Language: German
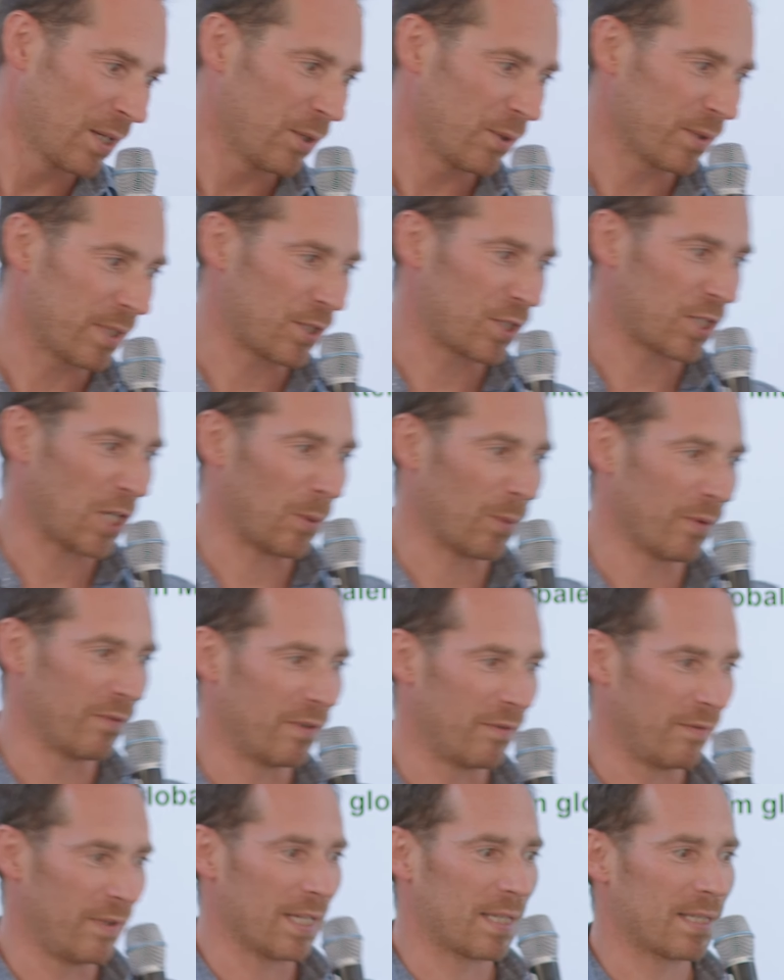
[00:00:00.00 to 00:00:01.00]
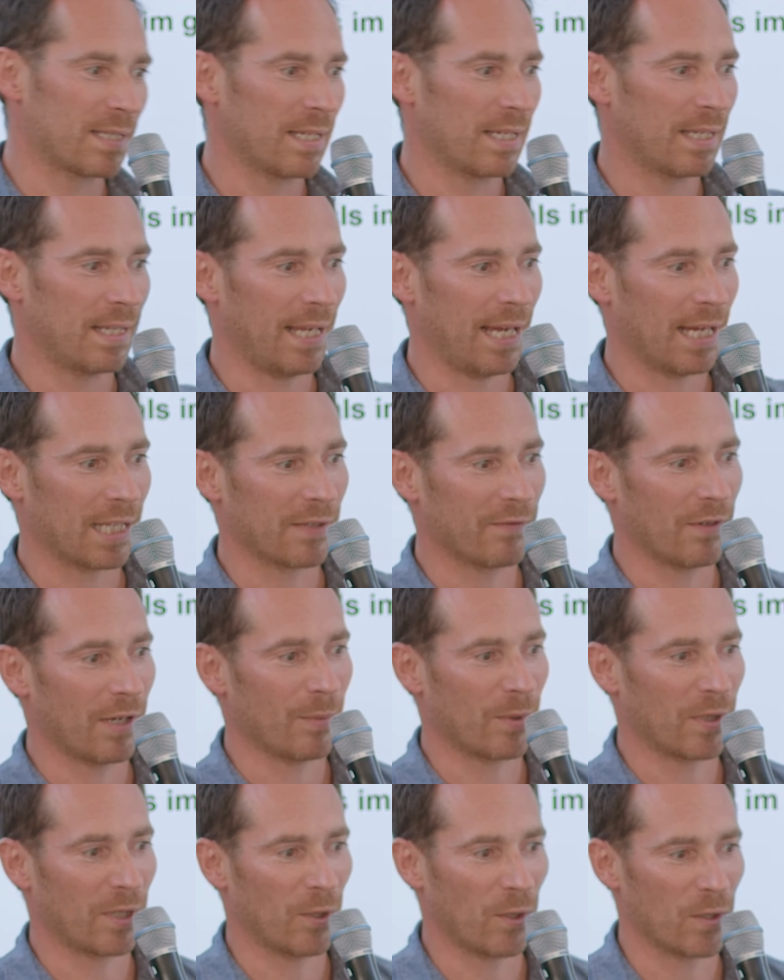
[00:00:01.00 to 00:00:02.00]
Und jetzt schauen wir, wie wirkt sich die
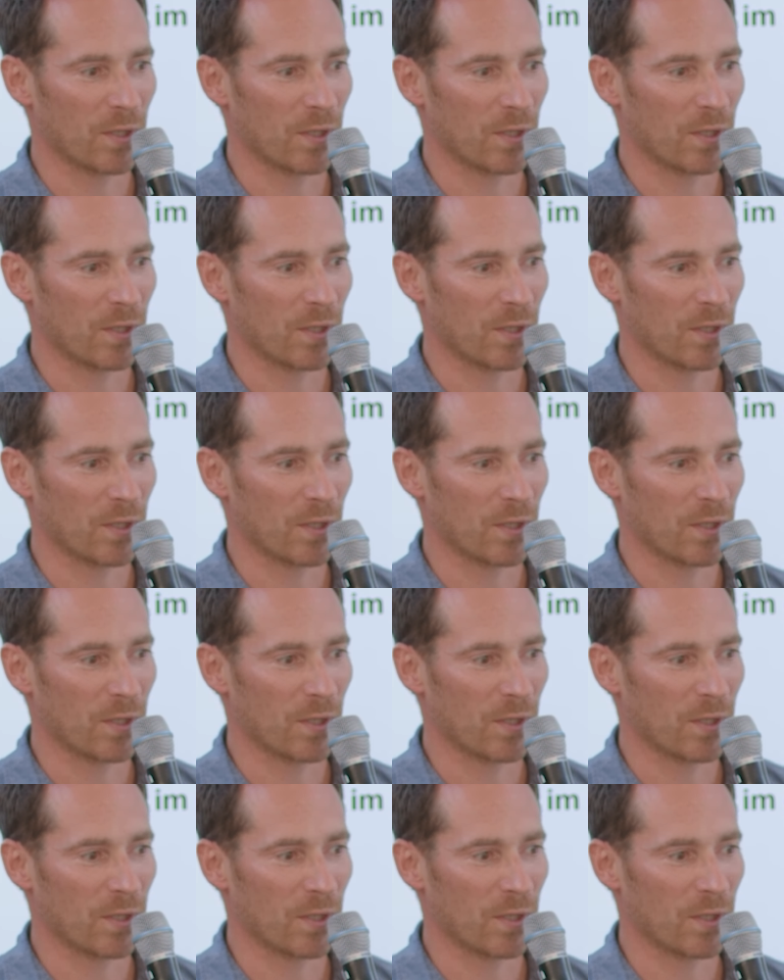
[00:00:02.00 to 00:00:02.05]
Erderwärmung in